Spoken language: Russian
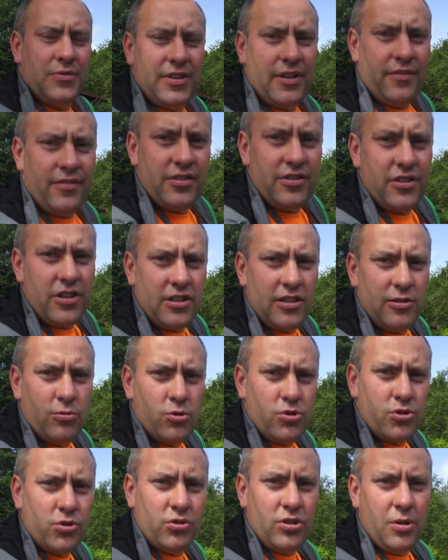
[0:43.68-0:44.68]
совет, если
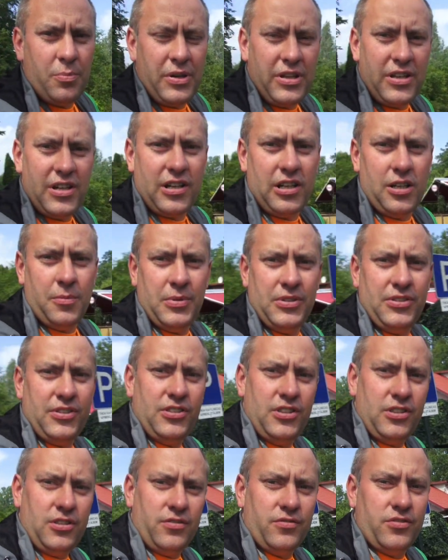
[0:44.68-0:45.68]
уж сюда приехали,
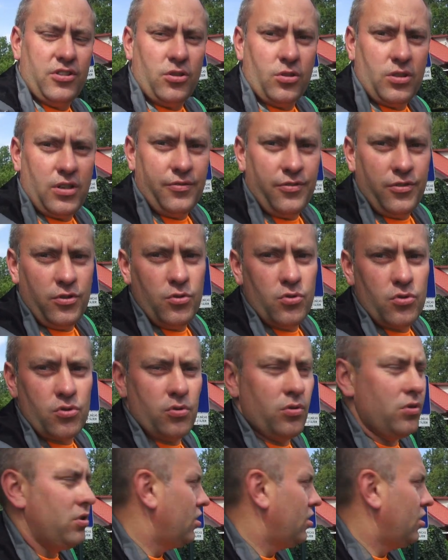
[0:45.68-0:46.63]
посетите вот эту кофеюшку